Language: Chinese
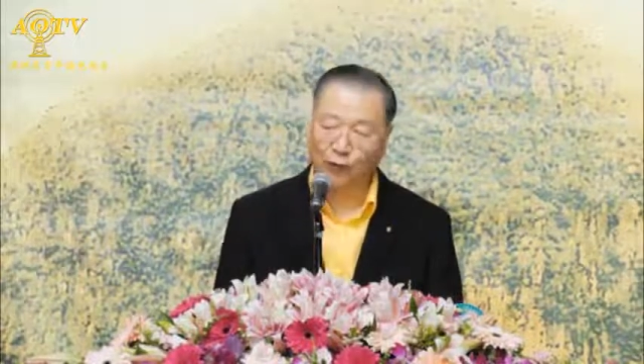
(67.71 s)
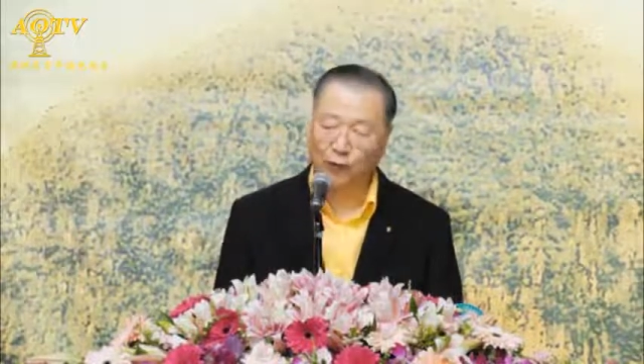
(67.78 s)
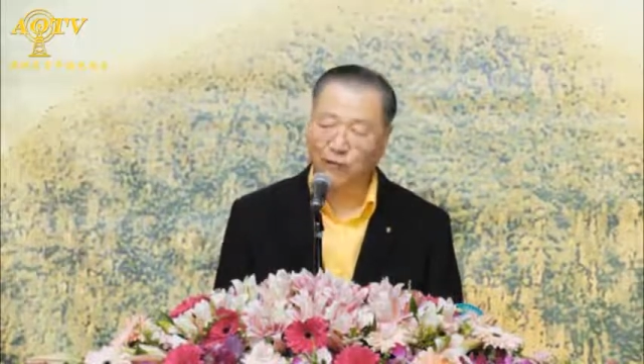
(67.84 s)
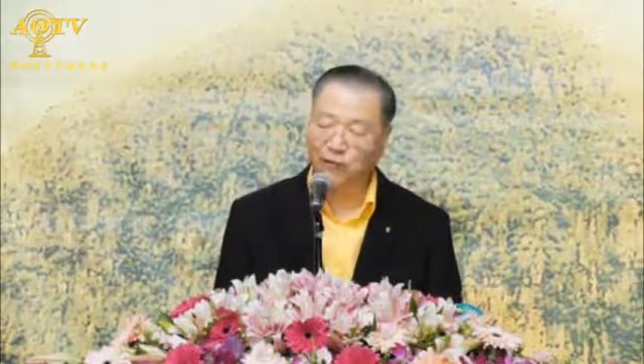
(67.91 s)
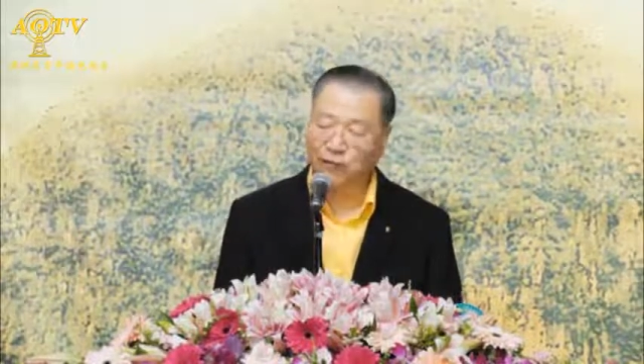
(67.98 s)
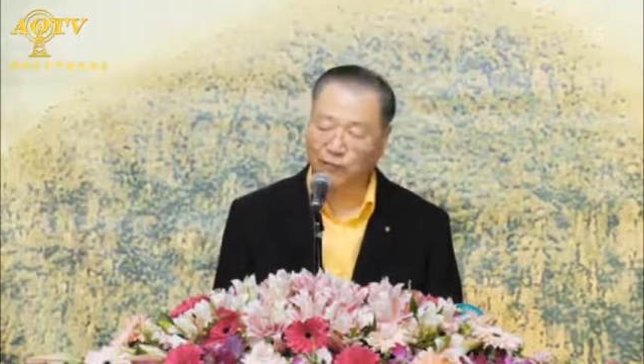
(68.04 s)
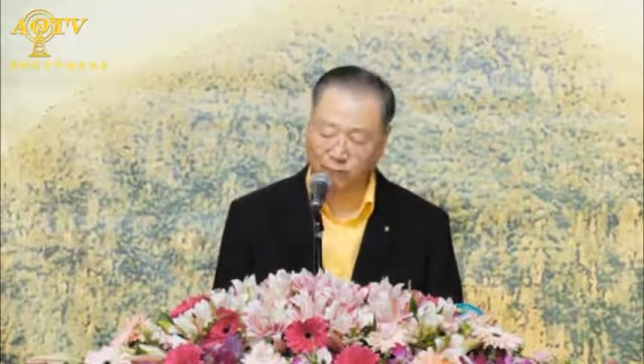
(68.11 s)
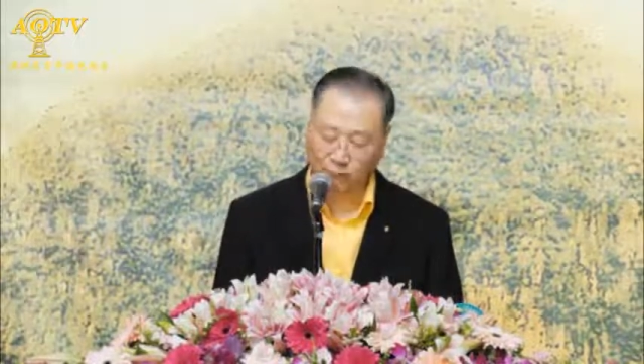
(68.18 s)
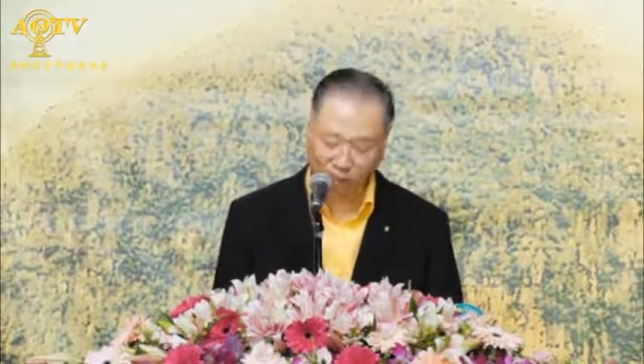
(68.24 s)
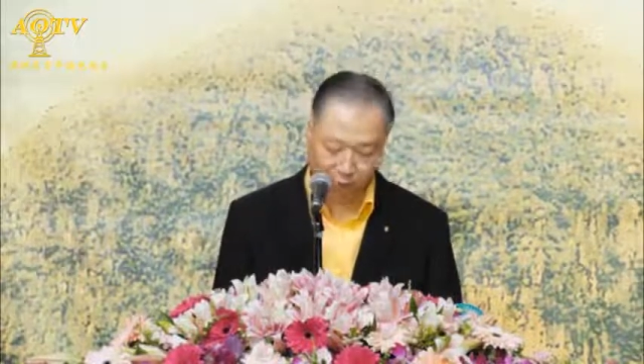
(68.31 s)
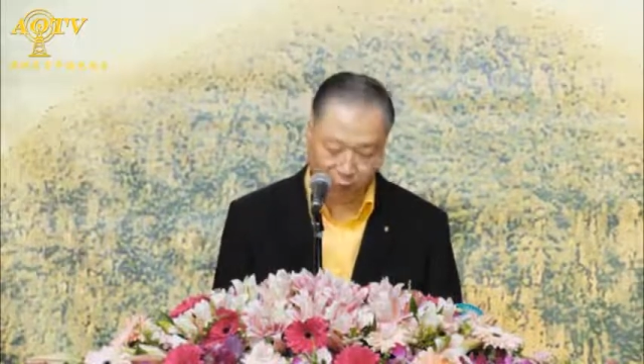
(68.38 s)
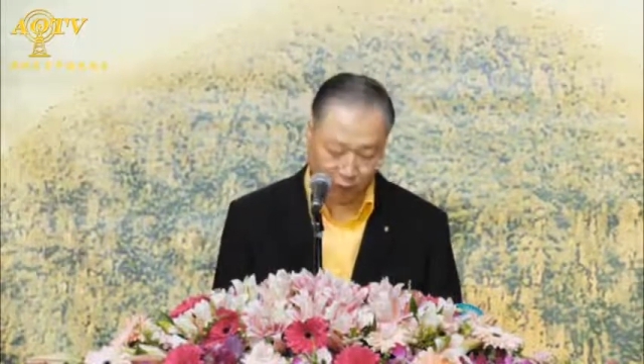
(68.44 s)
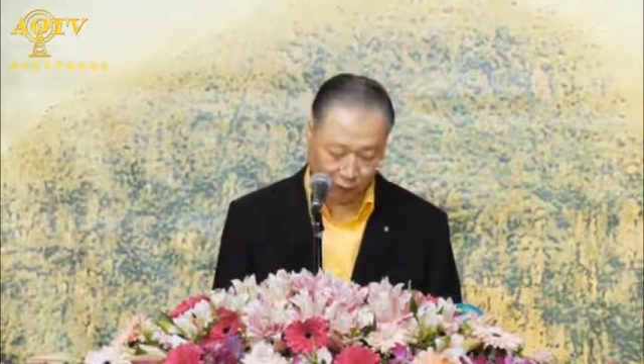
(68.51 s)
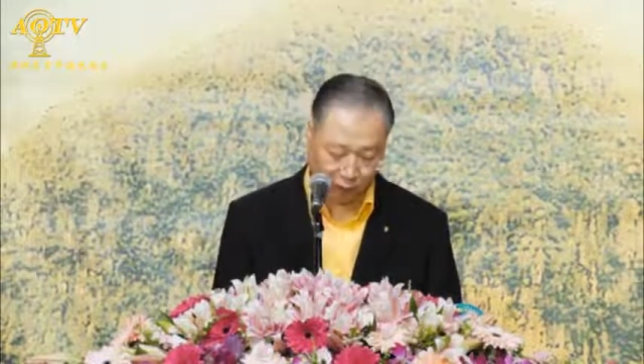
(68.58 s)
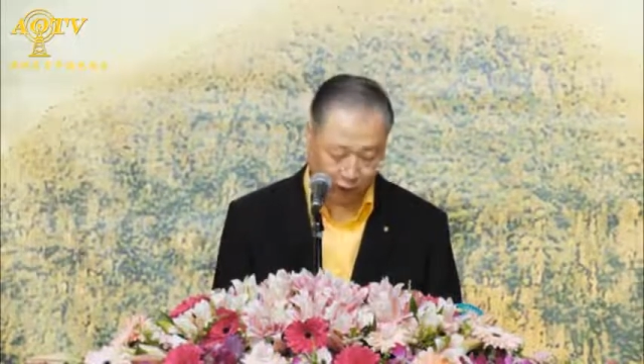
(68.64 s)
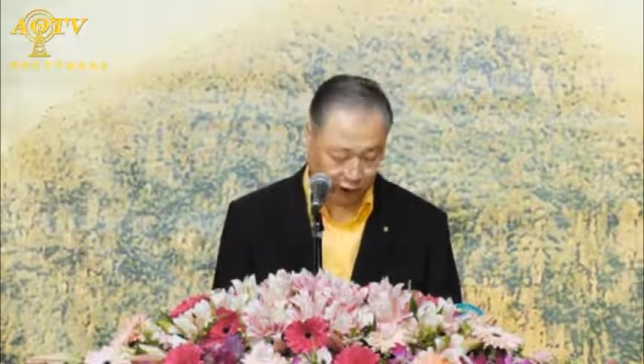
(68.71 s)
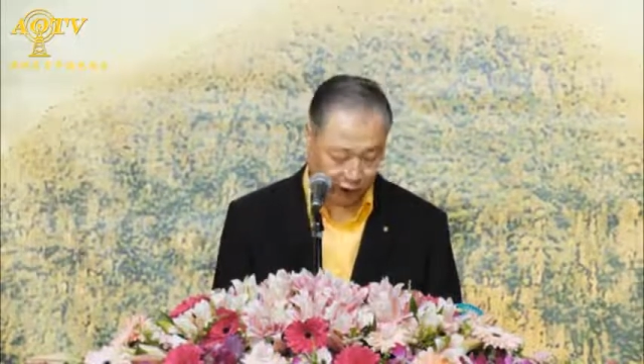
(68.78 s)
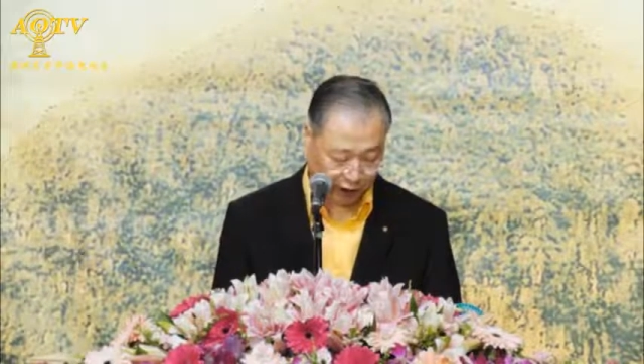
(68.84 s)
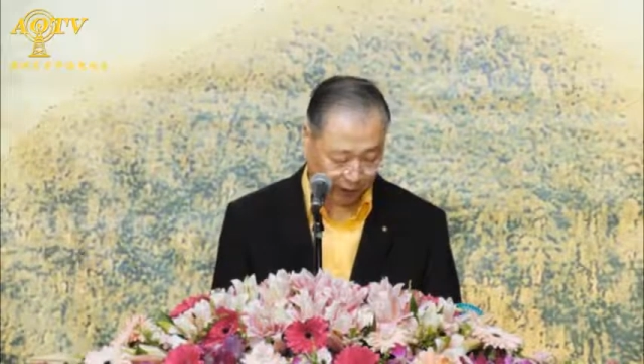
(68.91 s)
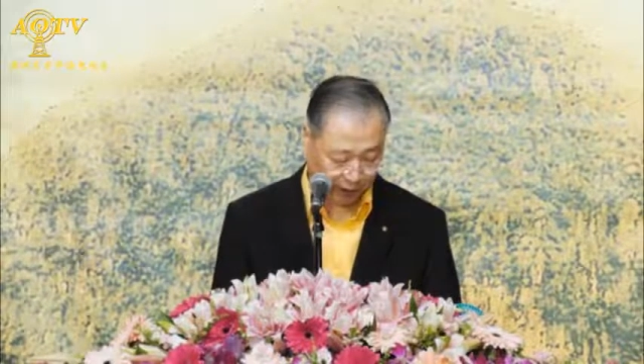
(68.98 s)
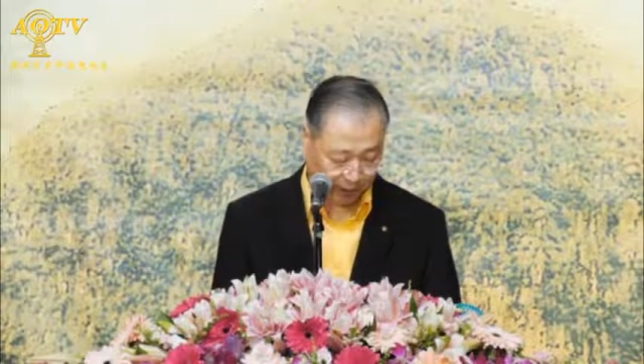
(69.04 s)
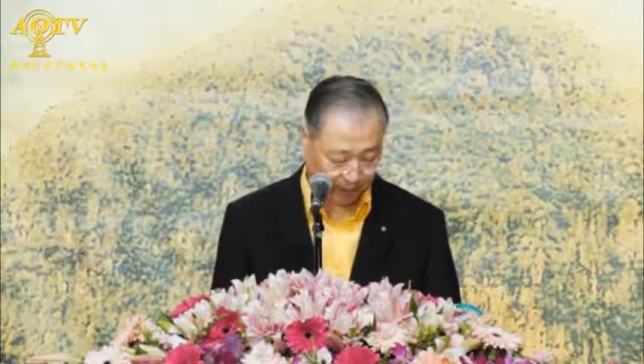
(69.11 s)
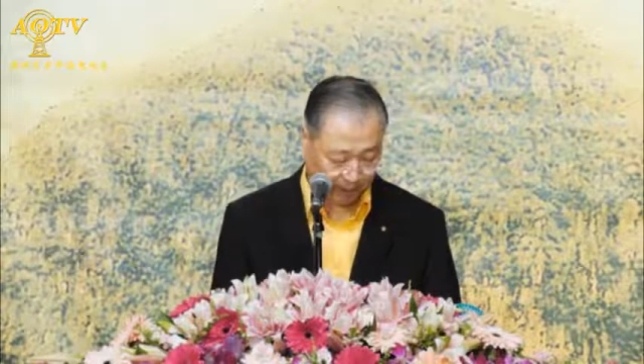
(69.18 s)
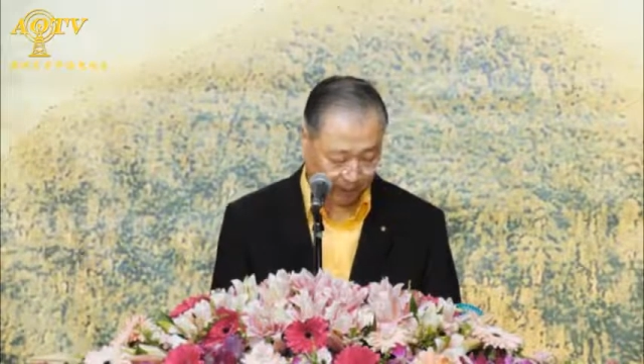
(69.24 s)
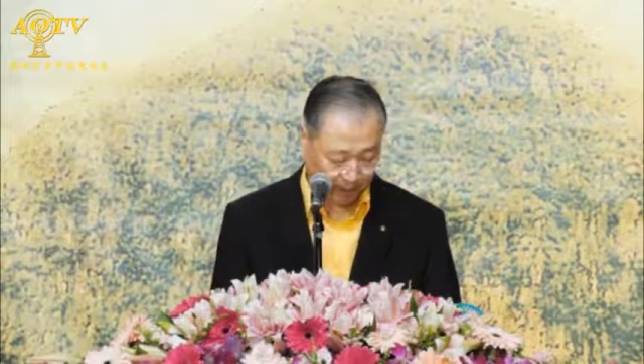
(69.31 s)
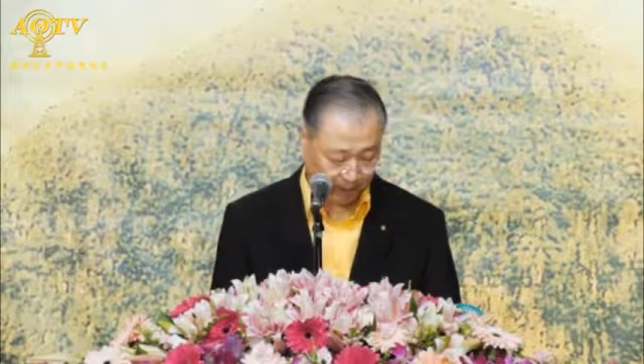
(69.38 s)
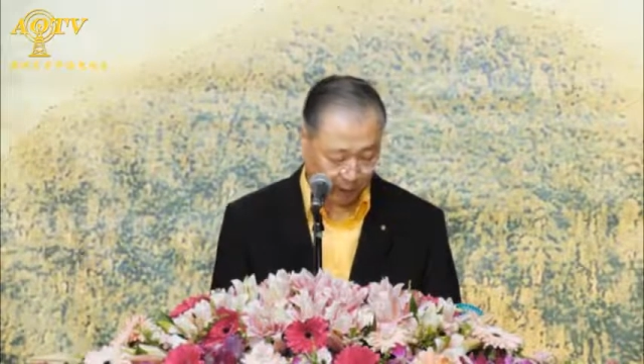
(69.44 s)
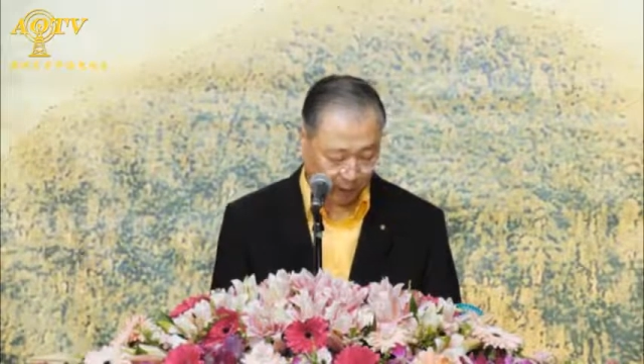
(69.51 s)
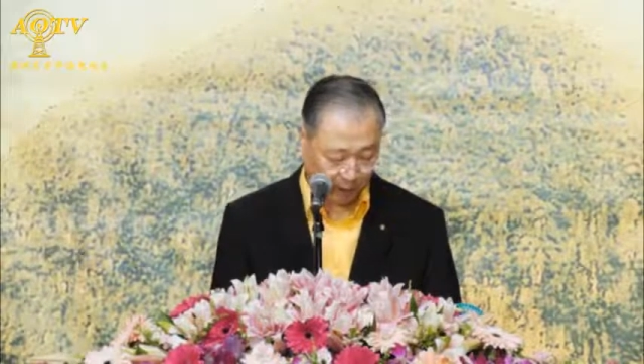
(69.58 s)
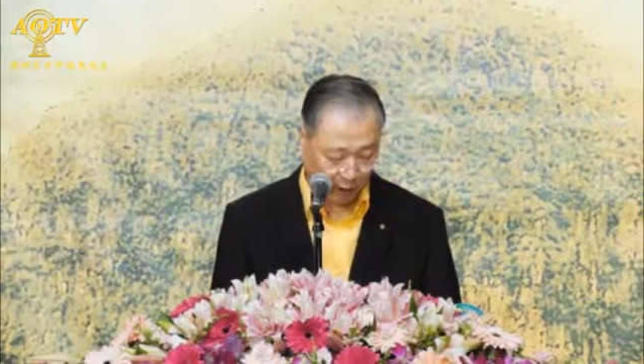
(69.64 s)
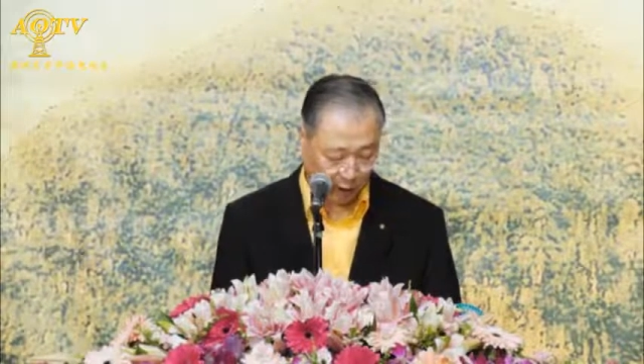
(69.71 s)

风波起。这